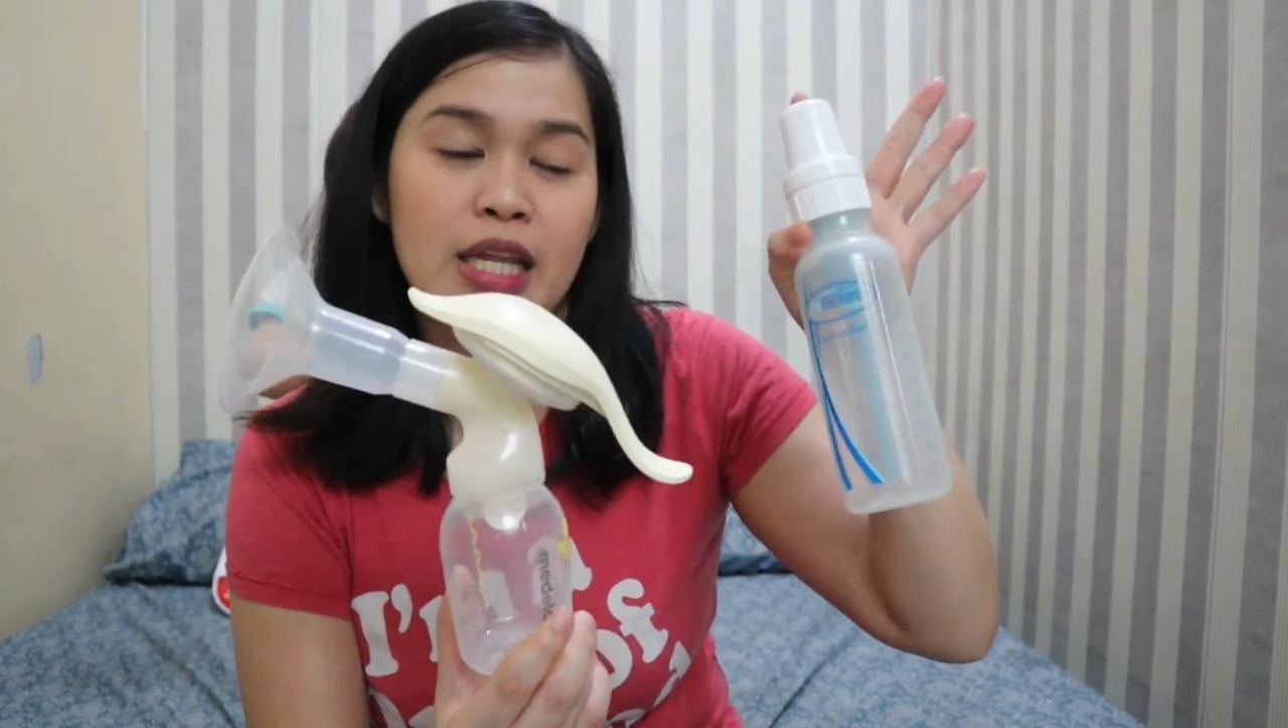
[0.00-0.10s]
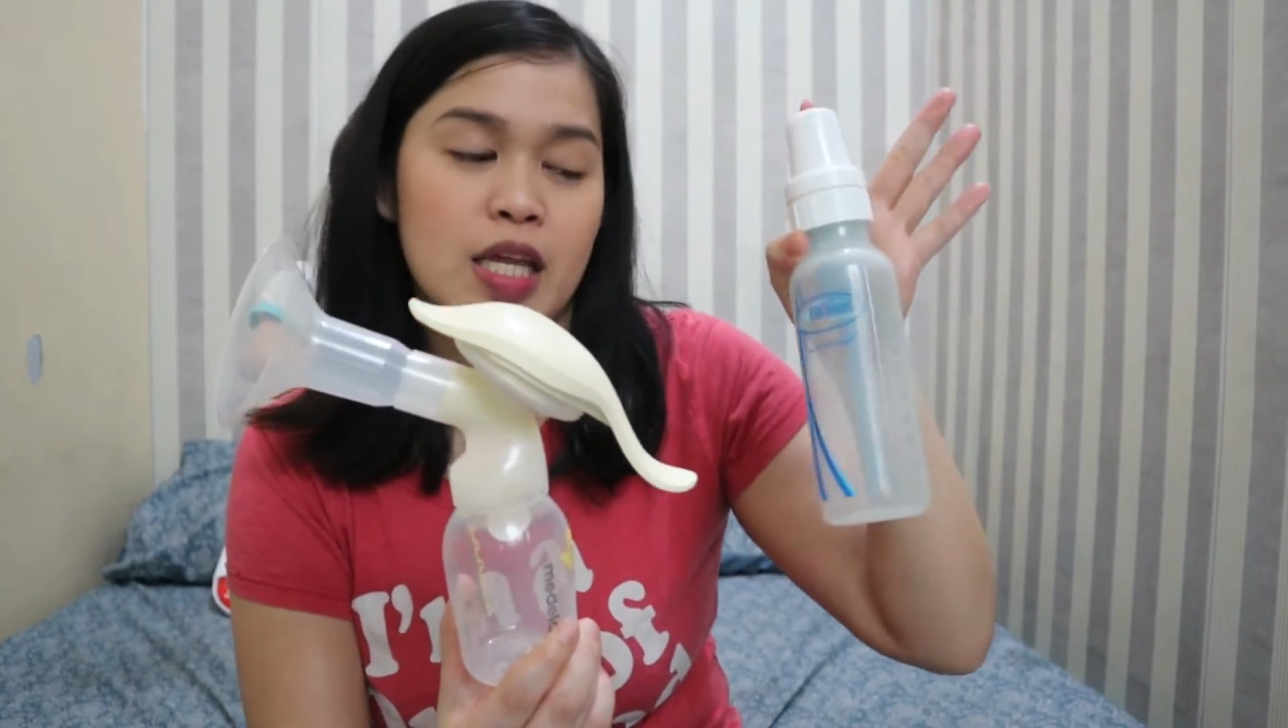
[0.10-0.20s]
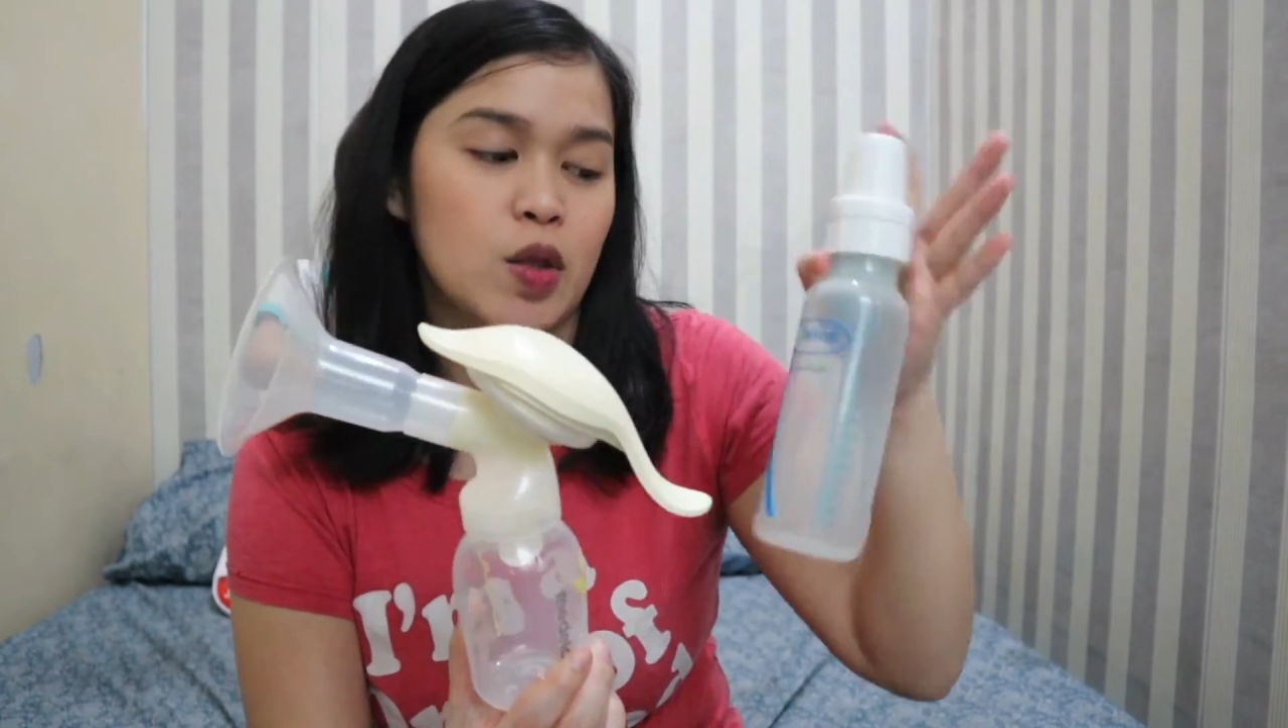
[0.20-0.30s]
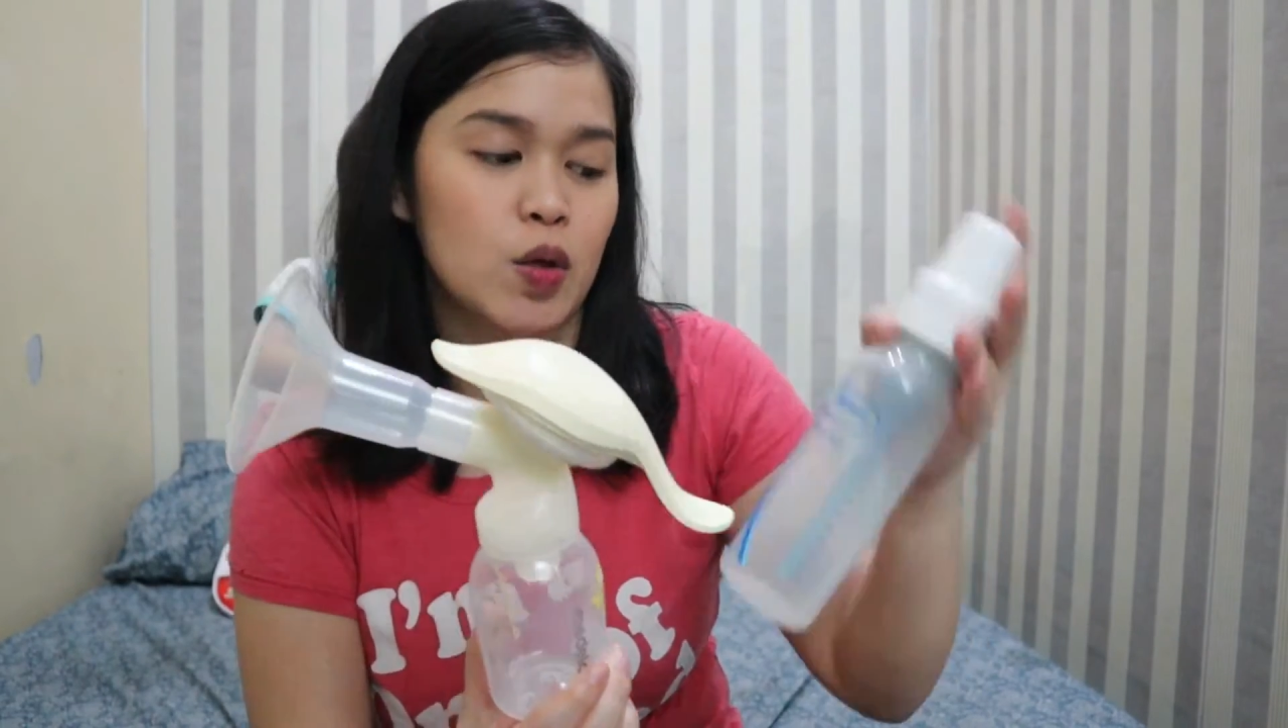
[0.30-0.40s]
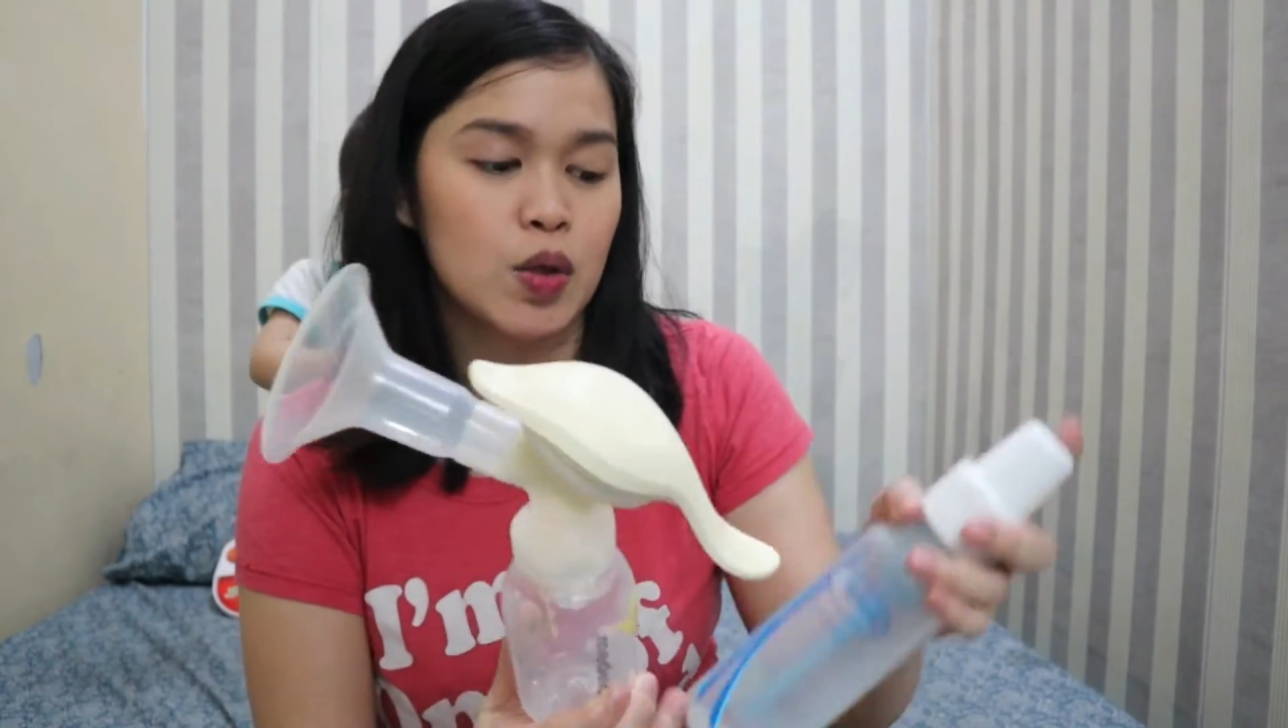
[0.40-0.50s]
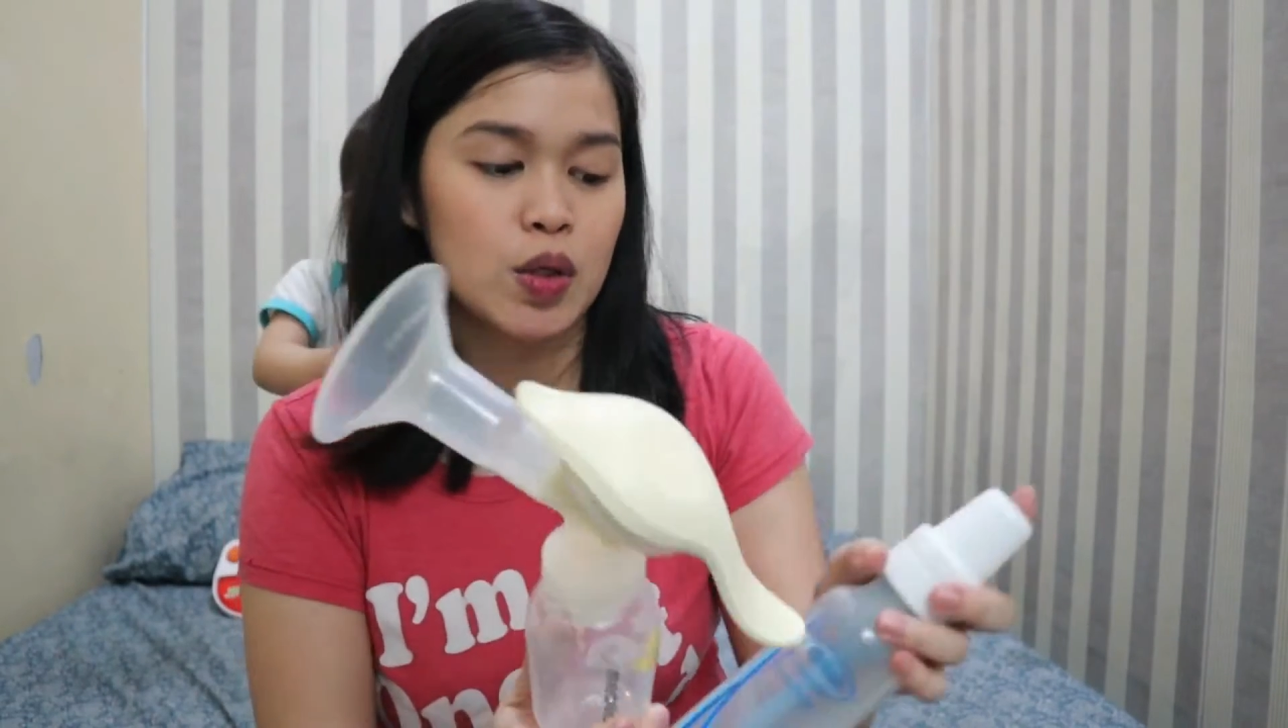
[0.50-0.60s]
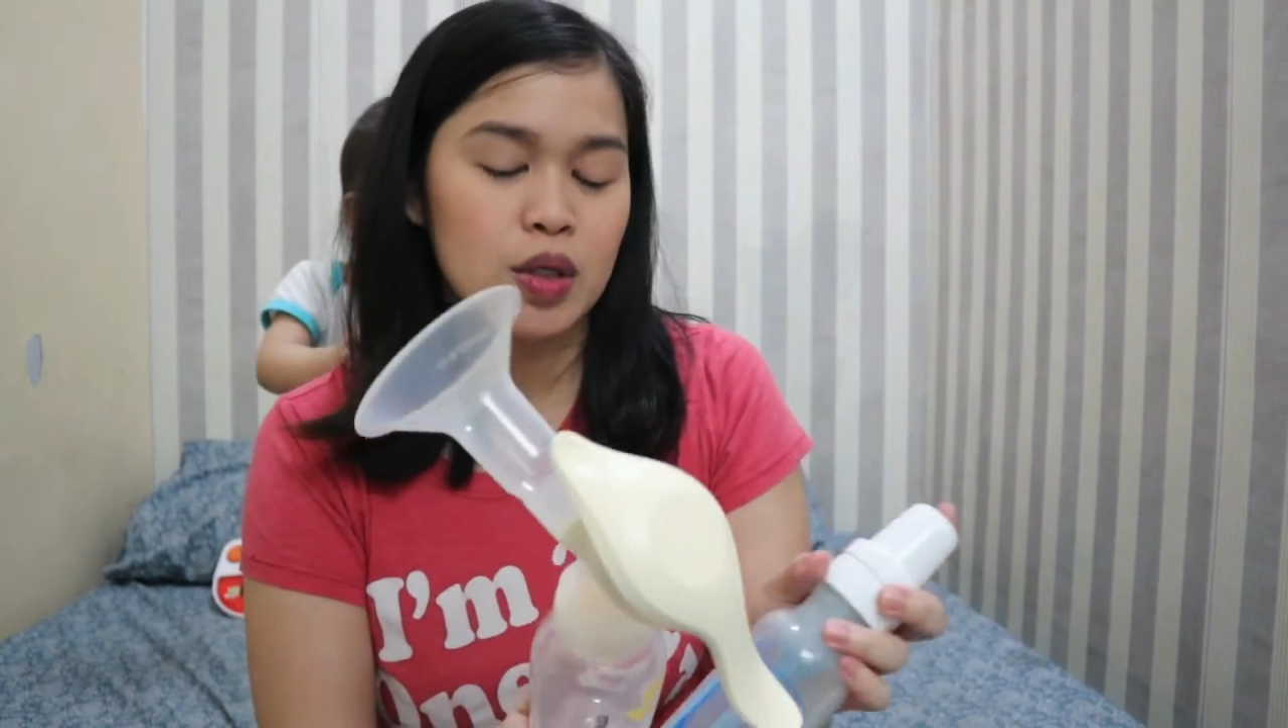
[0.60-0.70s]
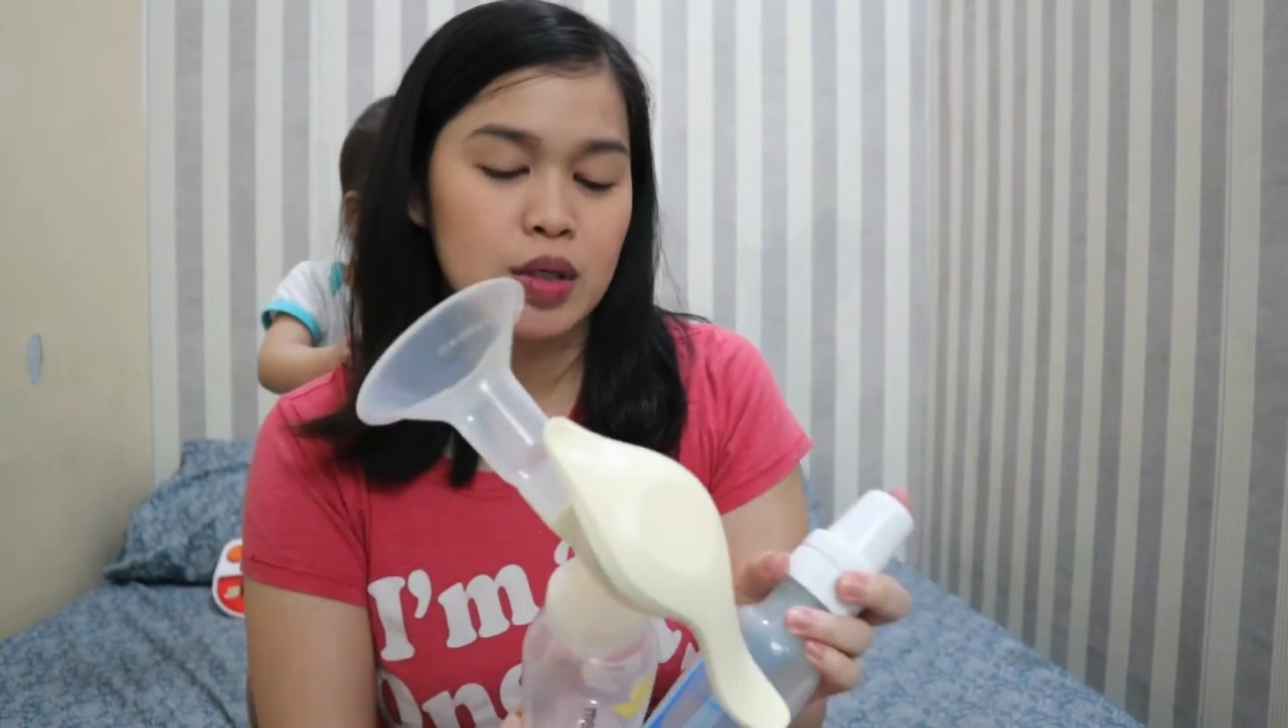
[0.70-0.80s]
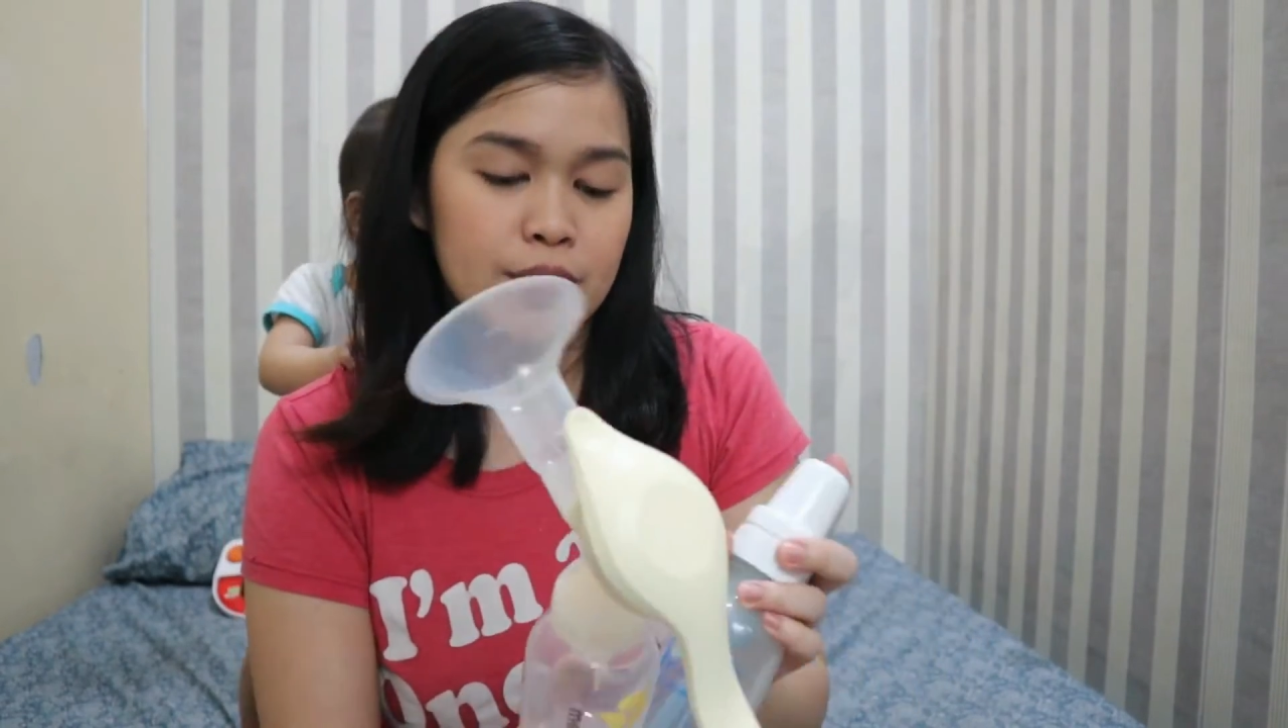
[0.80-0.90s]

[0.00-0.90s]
dito.